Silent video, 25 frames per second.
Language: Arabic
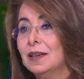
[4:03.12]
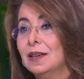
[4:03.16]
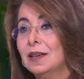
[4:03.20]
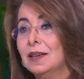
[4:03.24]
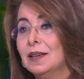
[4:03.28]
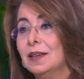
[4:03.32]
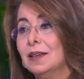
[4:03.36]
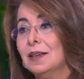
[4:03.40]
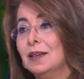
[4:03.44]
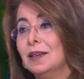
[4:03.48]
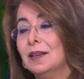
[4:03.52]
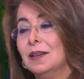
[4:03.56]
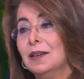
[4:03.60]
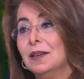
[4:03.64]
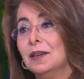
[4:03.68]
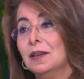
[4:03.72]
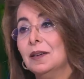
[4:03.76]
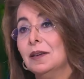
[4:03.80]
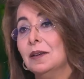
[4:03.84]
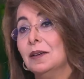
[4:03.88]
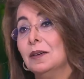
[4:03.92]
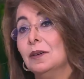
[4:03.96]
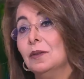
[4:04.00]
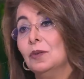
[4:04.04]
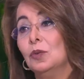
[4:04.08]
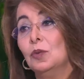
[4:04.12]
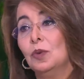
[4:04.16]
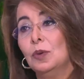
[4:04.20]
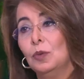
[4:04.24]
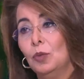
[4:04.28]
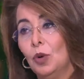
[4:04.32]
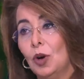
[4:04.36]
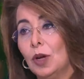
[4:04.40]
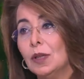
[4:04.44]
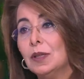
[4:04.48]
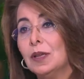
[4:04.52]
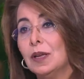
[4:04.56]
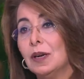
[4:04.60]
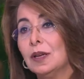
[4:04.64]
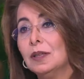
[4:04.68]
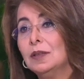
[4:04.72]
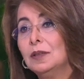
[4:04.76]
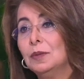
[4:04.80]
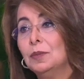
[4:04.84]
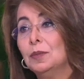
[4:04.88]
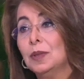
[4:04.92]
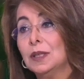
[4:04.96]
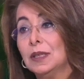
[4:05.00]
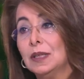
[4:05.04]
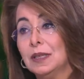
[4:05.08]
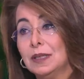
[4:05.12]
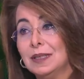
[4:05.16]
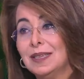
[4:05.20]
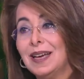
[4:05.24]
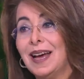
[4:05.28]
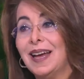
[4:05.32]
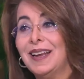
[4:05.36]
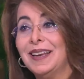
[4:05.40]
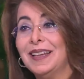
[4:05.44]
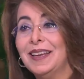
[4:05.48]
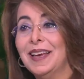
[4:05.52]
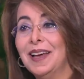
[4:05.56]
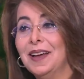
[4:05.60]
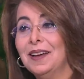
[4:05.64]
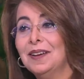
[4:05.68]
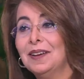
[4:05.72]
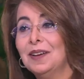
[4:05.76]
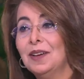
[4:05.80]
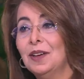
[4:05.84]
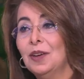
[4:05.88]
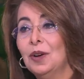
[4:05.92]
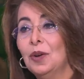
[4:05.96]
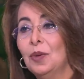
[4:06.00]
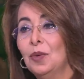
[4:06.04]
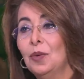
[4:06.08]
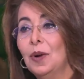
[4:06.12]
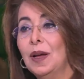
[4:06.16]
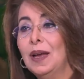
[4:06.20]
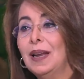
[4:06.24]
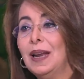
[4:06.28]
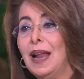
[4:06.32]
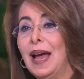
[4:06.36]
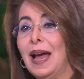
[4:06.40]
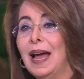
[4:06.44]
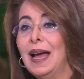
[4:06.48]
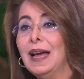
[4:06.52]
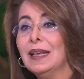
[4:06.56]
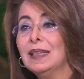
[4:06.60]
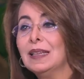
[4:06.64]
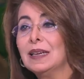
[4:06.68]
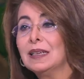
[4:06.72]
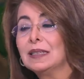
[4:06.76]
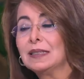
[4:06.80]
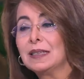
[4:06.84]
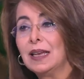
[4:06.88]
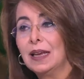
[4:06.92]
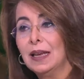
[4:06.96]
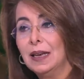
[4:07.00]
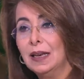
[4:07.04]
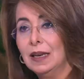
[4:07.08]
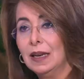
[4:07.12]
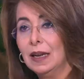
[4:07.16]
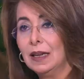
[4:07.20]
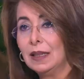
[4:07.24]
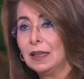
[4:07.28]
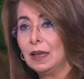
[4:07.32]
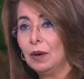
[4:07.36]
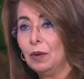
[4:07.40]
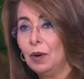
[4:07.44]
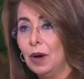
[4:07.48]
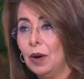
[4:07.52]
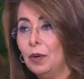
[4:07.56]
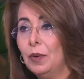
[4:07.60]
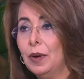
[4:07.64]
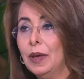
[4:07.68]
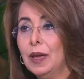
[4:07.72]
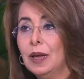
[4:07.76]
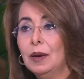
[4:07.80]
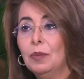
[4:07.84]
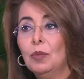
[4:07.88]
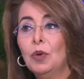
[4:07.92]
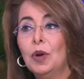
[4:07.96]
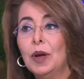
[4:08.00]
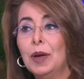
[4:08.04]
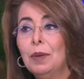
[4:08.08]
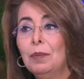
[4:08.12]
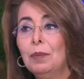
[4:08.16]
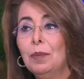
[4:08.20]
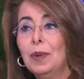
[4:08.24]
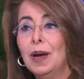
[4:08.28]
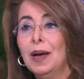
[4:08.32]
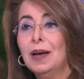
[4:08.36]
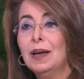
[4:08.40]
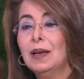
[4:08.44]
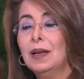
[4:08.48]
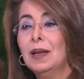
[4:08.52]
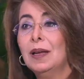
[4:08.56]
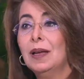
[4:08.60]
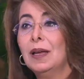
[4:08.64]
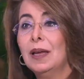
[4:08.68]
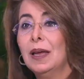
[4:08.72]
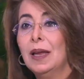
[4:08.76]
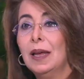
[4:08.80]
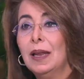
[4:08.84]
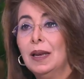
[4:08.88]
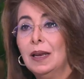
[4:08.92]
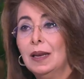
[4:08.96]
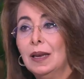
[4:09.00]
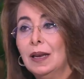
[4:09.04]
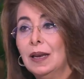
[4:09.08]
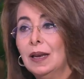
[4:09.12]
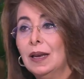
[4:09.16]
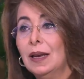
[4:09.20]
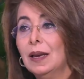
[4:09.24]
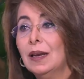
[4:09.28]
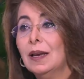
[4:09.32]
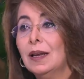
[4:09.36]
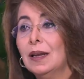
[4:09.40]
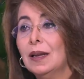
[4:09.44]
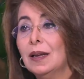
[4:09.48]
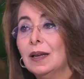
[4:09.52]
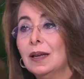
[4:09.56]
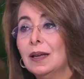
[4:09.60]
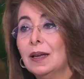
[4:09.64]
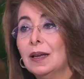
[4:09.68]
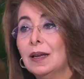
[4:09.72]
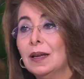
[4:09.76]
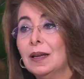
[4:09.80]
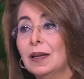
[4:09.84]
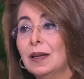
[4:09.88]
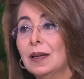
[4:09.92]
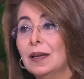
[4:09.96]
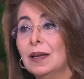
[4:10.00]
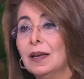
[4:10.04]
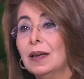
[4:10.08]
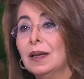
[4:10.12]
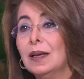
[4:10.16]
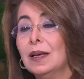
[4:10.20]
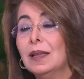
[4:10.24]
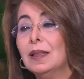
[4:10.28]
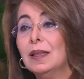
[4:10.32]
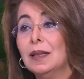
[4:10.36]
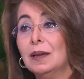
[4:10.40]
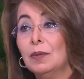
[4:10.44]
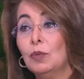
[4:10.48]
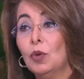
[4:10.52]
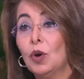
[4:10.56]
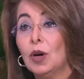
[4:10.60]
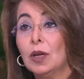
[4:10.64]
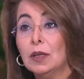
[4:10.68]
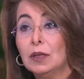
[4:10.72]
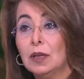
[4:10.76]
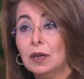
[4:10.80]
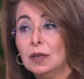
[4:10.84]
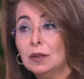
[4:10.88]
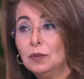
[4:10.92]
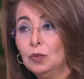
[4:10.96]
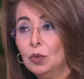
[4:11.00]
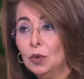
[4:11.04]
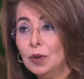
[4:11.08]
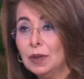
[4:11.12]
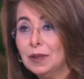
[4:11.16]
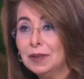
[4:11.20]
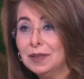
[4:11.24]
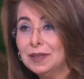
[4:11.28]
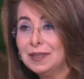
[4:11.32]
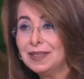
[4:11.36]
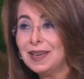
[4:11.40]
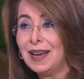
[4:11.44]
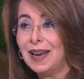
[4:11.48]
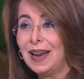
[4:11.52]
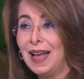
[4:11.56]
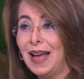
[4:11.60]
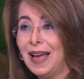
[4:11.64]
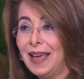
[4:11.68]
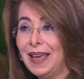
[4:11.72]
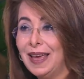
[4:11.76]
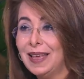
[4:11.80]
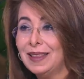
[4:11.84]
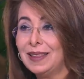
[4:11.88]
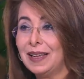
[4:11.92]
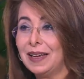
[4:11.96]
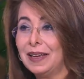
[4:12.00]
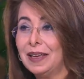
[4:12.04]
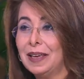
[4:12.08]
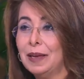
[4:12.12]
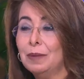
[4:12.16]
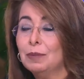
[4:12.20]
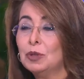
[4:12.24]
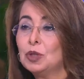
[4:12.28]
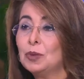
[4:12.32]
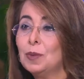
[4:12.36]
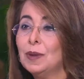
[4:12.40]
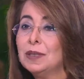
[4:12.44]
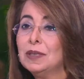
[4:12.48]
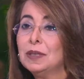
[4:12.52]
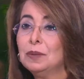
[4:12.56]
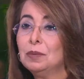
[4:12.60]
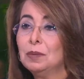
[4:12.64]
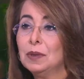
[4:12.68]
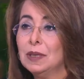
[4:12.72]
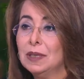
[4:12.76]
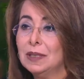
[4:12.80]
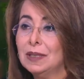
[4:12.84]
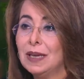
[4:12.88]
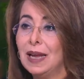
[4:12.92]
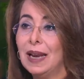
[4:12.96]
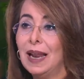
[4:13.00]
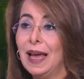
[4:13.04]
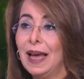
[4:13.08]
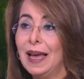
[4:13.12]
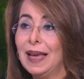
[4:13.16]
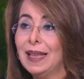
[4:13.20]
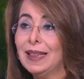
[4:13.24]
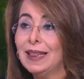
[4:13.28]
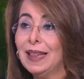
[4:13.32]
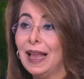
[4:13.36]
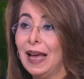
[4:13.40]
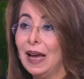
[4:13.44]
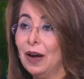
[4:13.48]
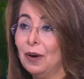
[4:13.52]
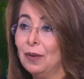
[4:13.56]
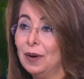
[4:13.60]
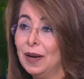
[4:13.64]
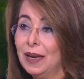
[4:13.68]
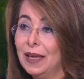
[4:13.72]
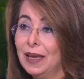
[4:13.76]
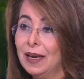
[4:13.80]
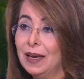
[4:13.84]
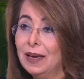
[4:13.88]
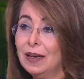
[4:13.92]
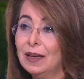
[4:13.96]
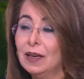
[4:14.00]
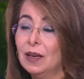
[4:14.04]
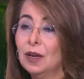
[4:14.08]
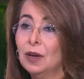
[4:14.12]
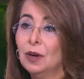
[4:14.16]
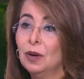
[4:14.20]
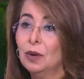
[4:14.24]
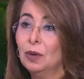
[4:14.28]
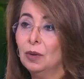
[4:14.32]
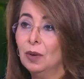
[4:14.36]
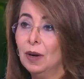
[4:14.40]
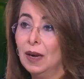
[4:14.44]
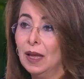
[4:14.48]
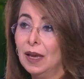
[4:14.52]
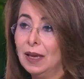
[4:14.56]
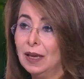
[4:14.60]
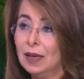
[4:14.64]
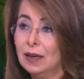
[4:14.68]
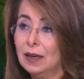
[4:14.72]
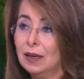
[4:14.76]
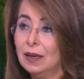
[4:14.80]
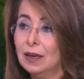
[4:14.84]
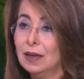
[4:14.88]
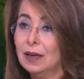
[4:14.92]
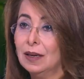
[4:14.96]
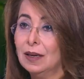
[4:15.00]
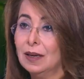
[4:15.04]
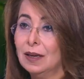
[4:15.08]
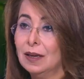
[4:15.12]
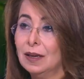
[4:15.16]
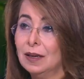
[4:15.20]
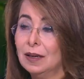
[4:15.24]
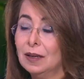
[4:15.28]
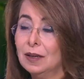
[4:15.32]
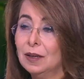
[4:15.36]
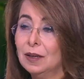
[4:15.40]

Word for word: آه والمخدرات بتقضي عليها واحنا احد رسائلنا التوعويه المهمه ان آه، ان المخدرات ممكن تقضي على حياتك صح. هي مش بس بتقضي على حياه اللي حواليك ولكن آه،